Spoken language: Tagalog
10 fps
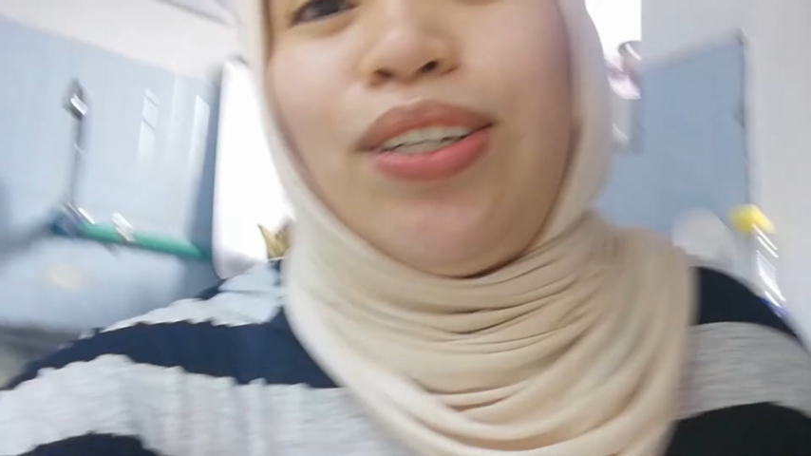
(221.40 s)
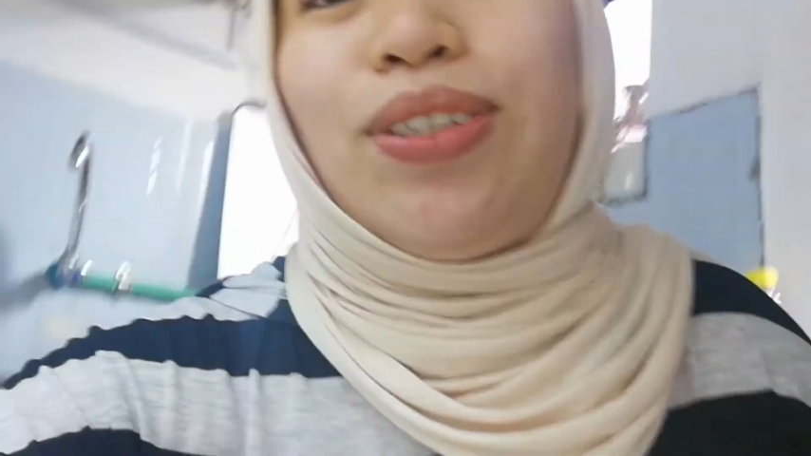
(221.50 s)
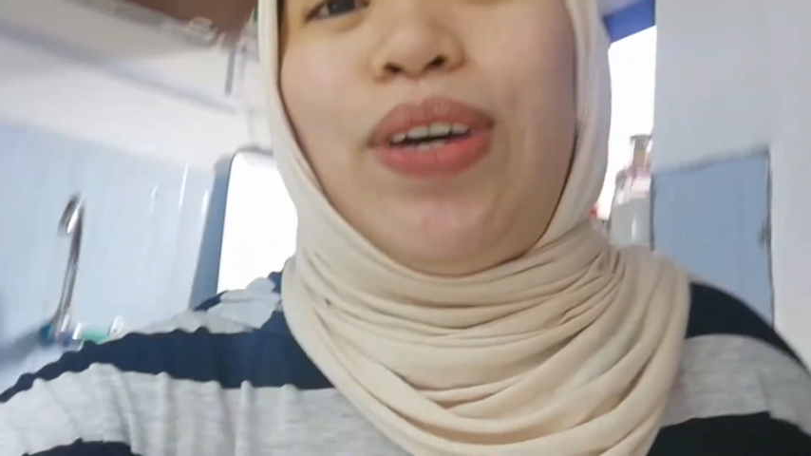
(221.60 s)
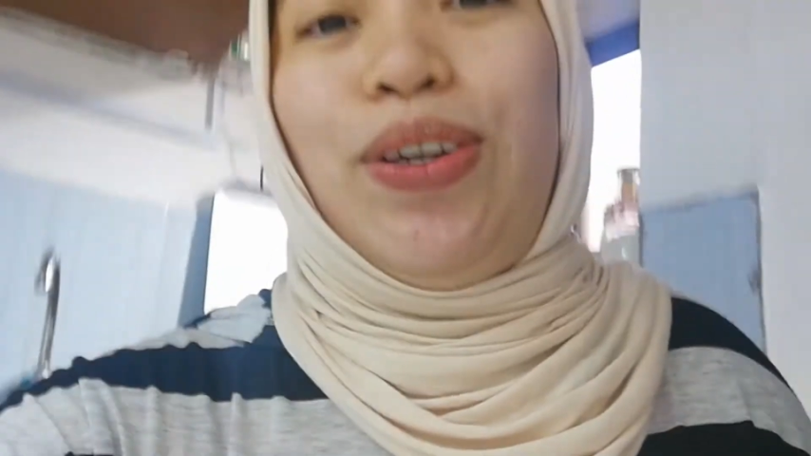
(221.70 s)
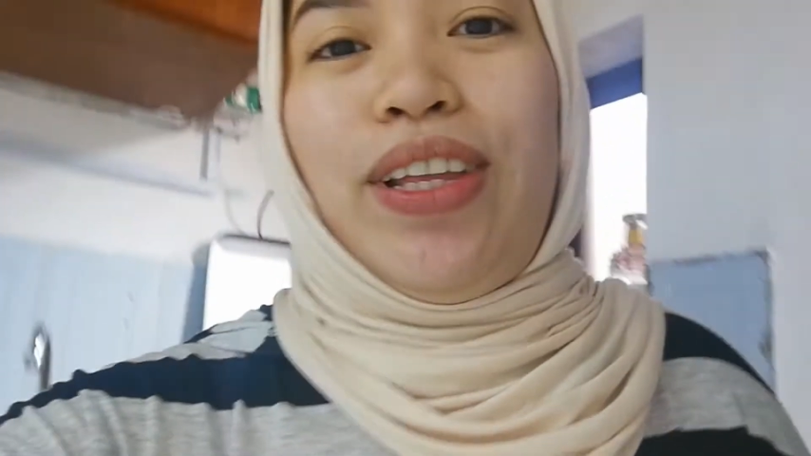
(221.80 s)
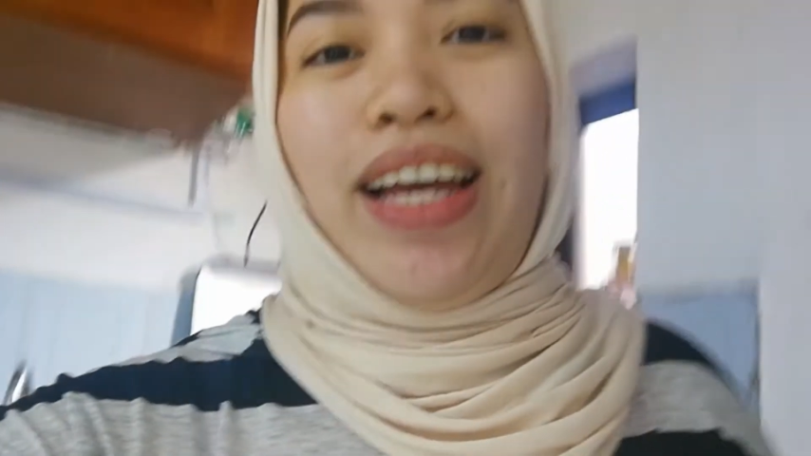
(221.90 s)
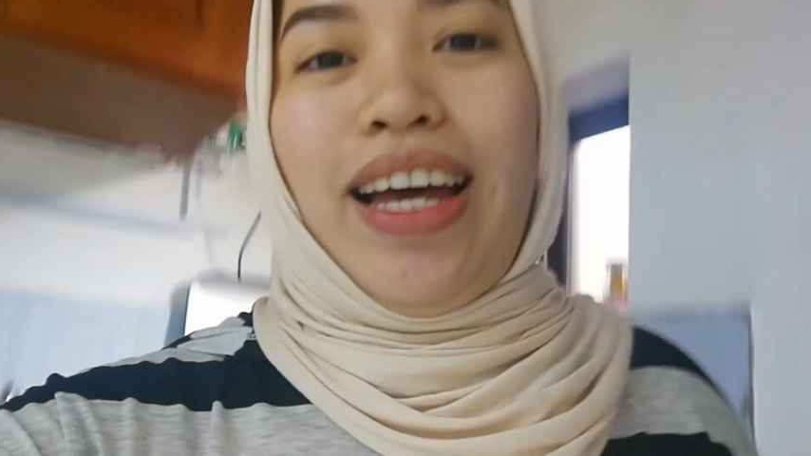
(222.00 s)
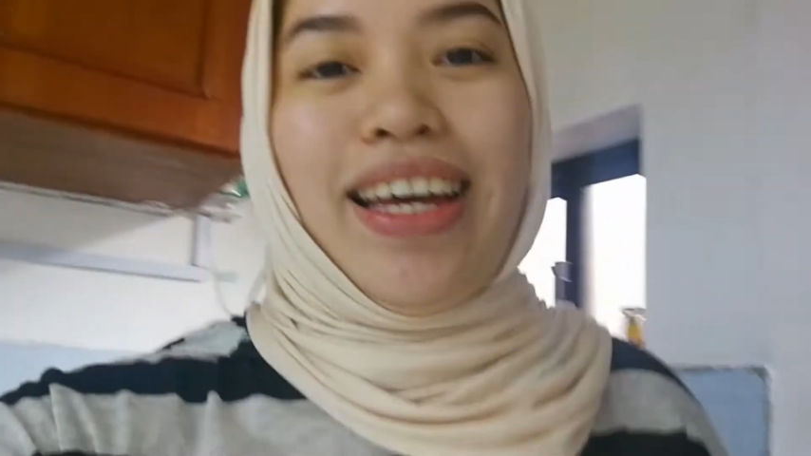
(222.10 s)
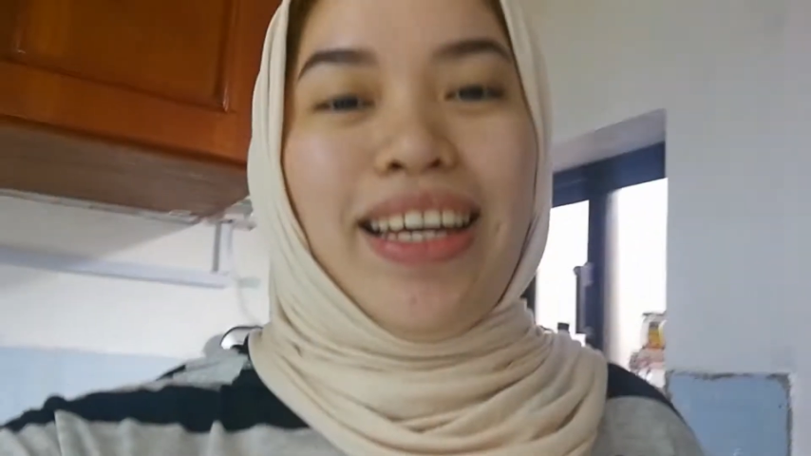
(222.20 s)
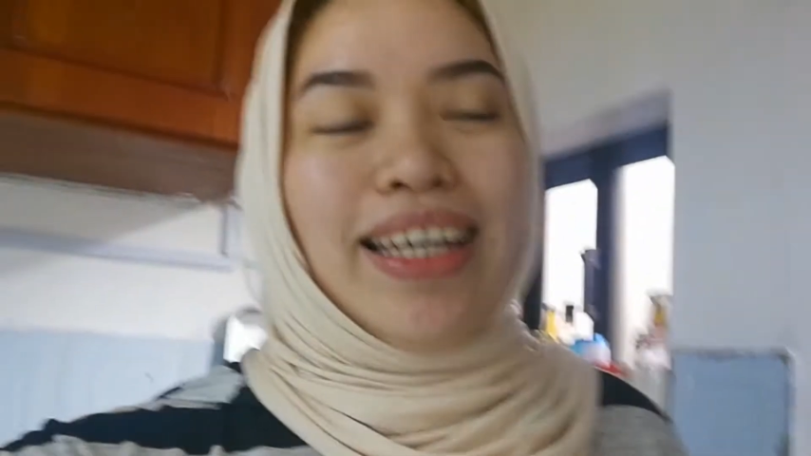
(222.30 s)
So, ayun.